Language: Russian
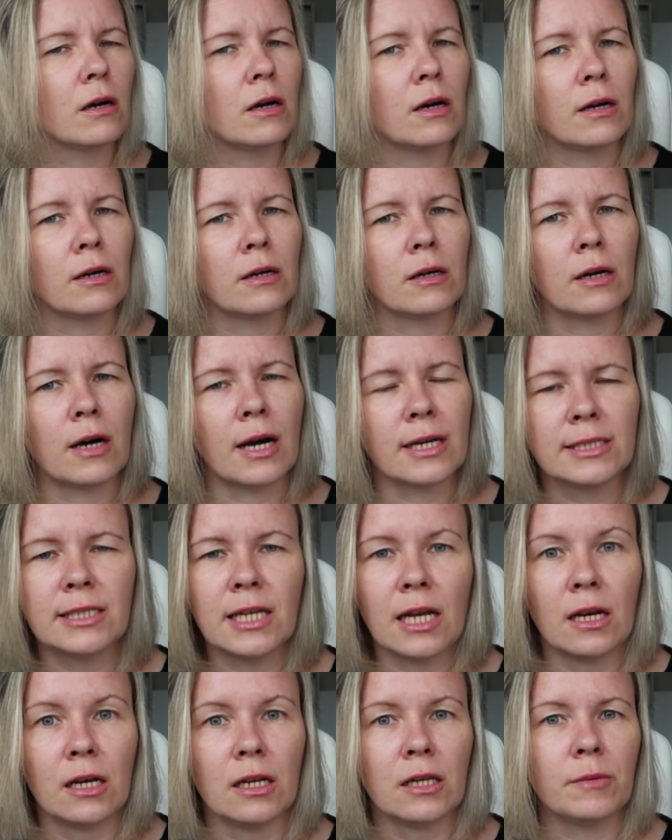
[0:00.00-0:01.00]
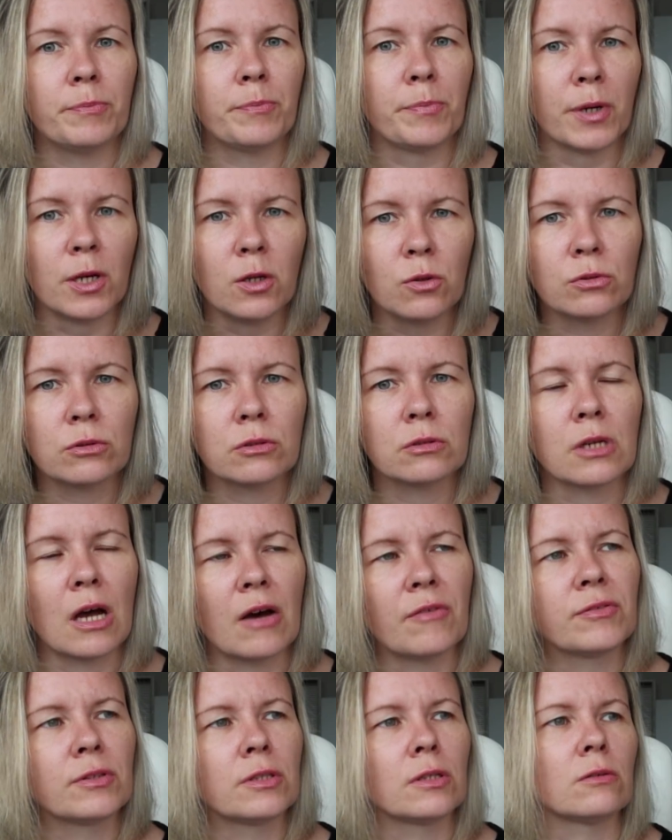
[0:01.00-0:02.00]
Э, отдельный плюс
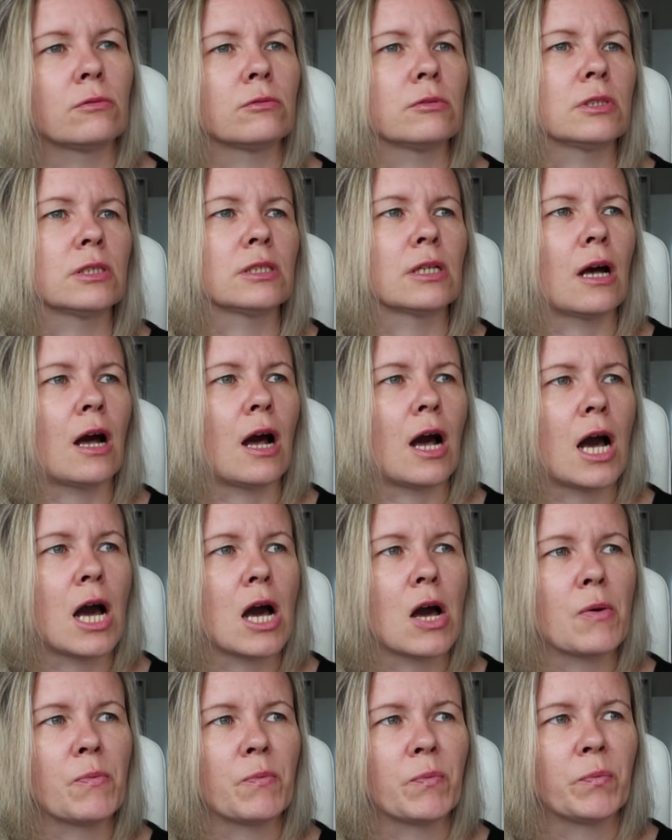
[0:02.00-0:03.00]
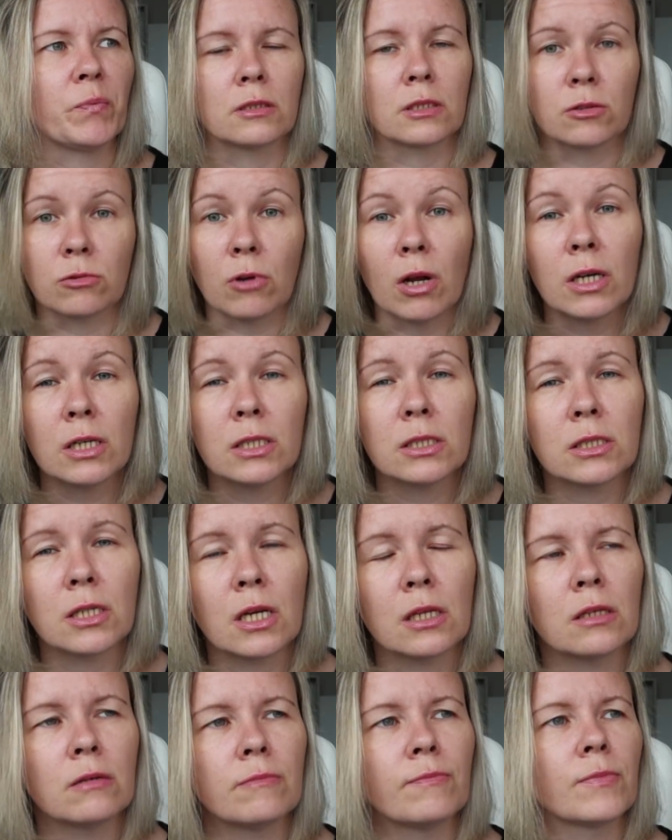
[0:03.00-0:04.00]
автору за сексуальные
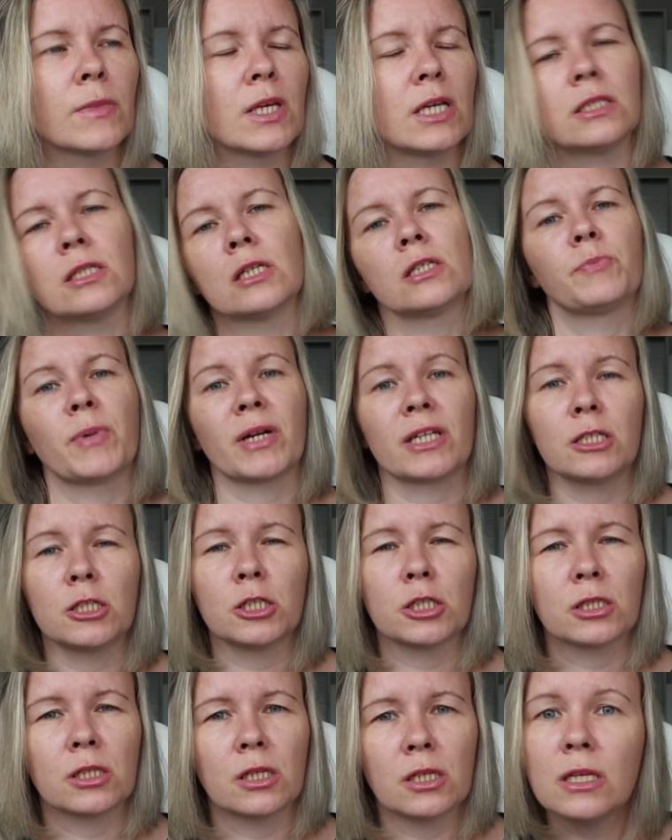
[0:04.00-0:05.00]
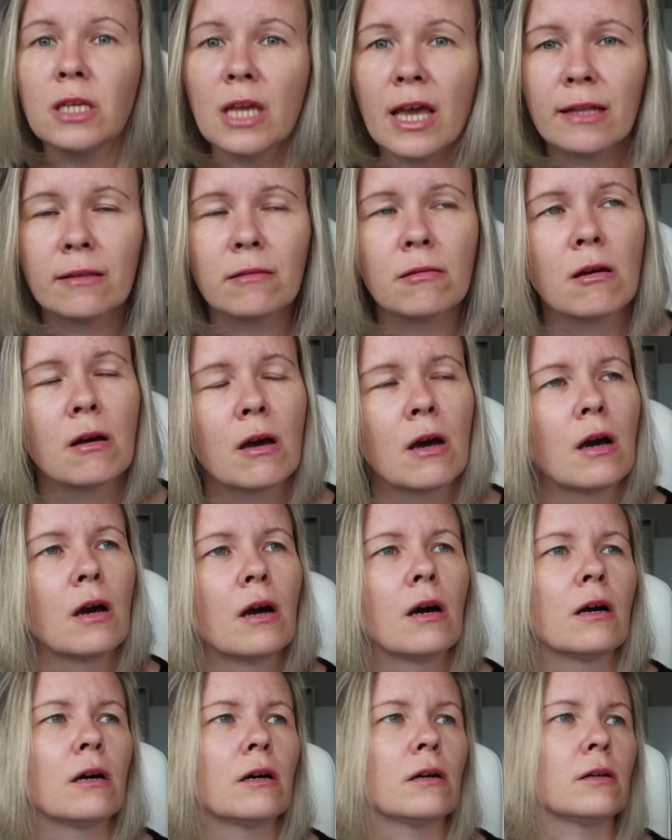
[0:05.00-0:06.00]
сцены, их здесь практически нет –
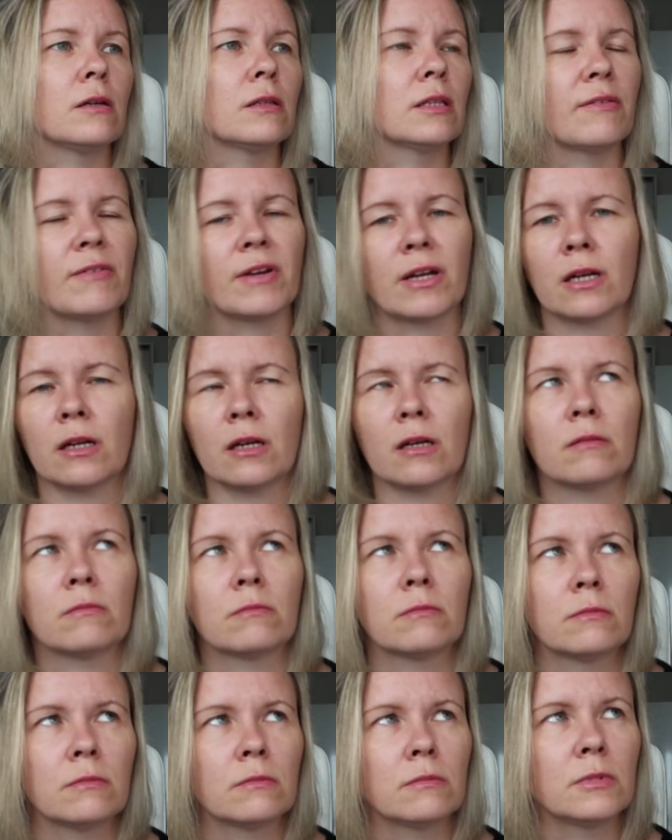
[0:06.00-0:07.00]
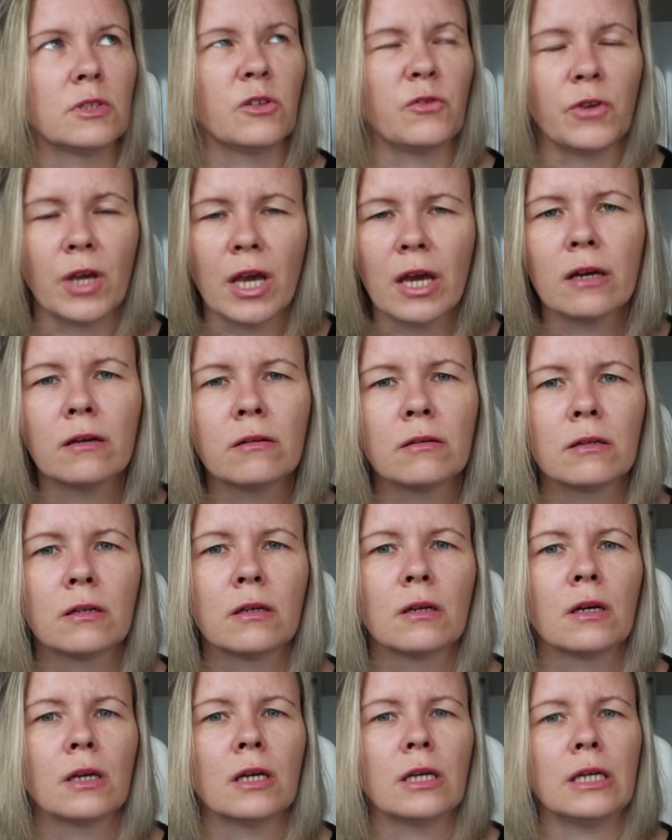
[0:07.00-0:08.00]
Э, наверное, две,
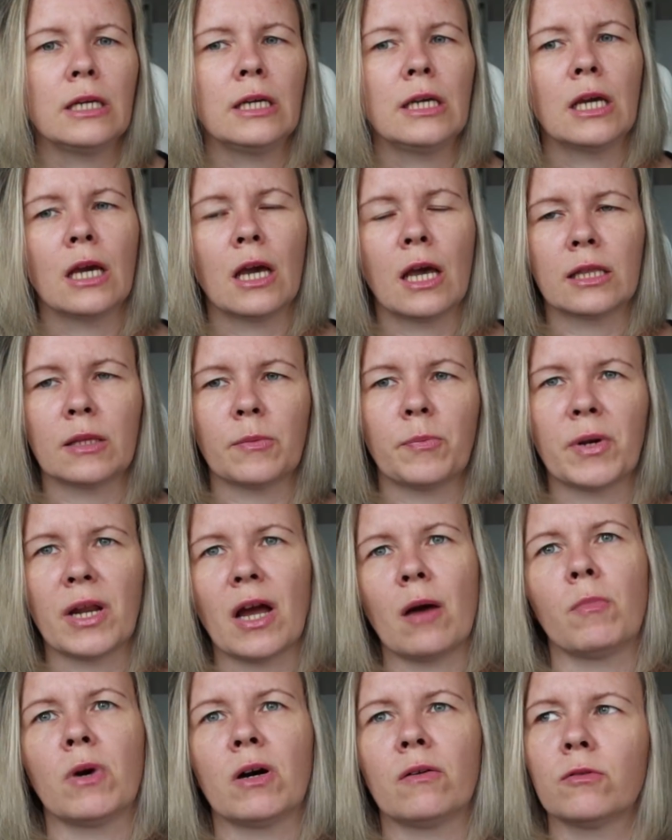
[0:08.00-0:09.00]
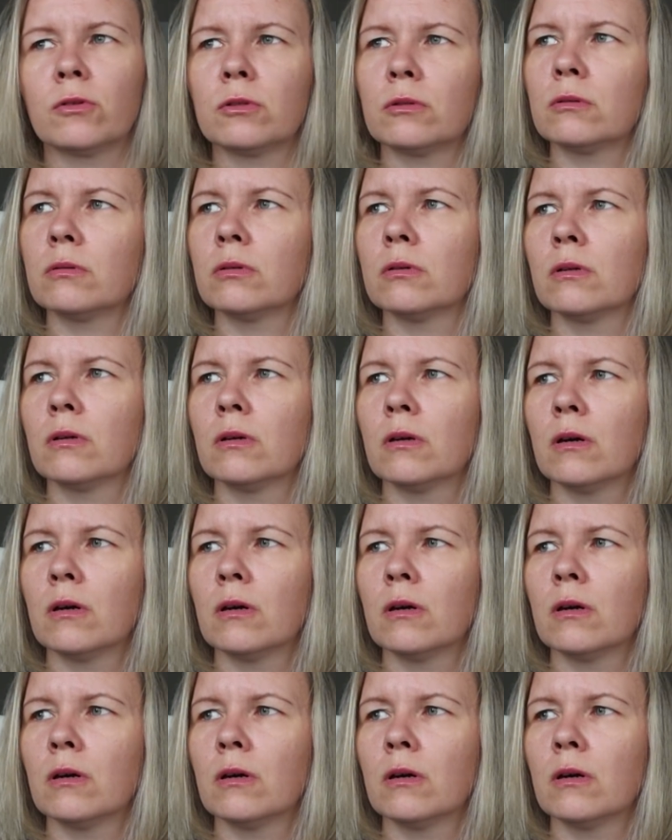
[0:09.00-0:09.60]
и это прямо вот